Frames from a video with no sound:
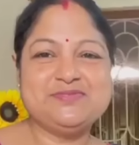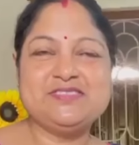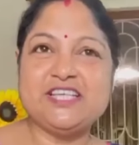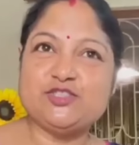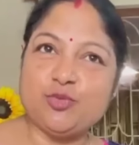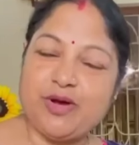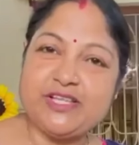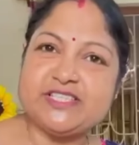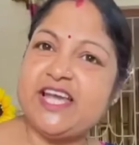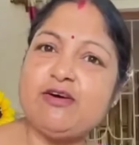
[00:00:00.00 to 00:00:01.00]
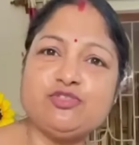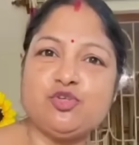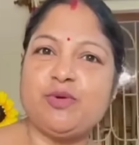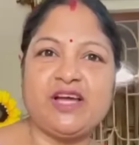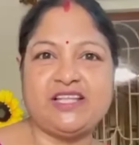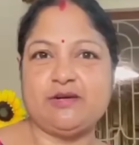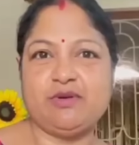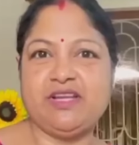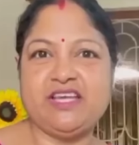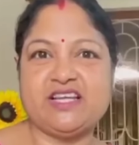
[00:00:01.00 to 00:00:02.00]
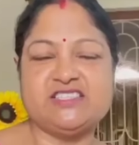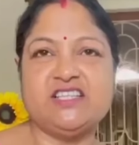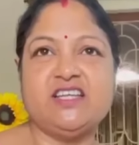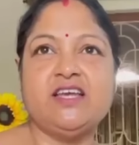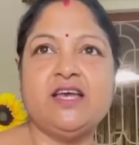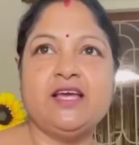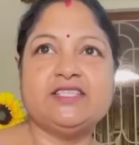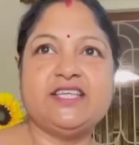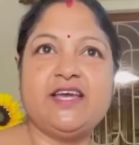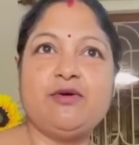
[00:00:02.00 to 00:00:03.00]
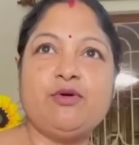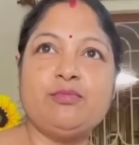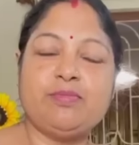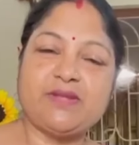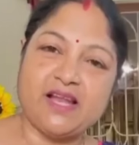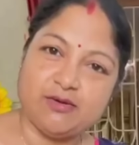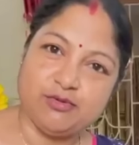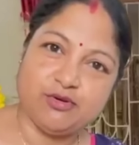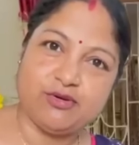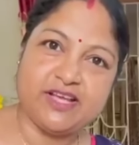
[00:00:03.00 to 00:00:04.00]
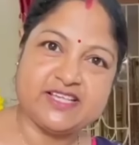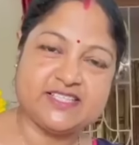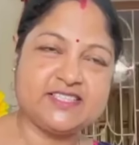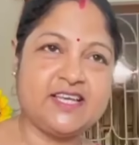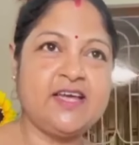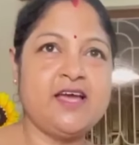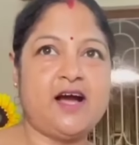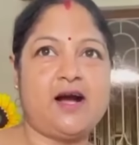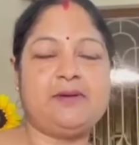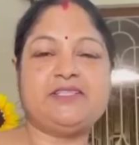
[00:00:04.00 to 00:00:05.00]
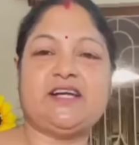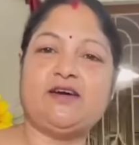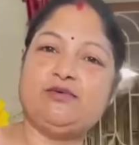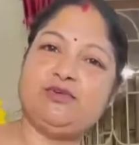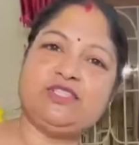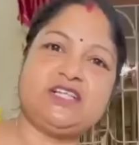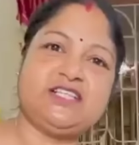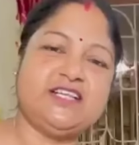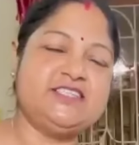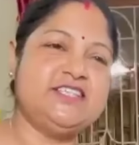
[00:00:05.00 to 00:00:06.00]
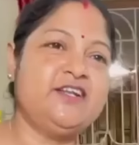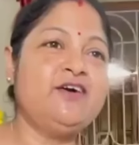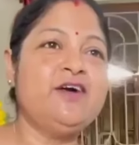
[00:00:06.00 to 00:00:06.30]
সে সময় সেও সময় হাতে করে নিয়ে আসেনি সেও তাড়াহুড়ো করে এসেছে আবার তাড়াহুড়ো তার ট্রেন ছিল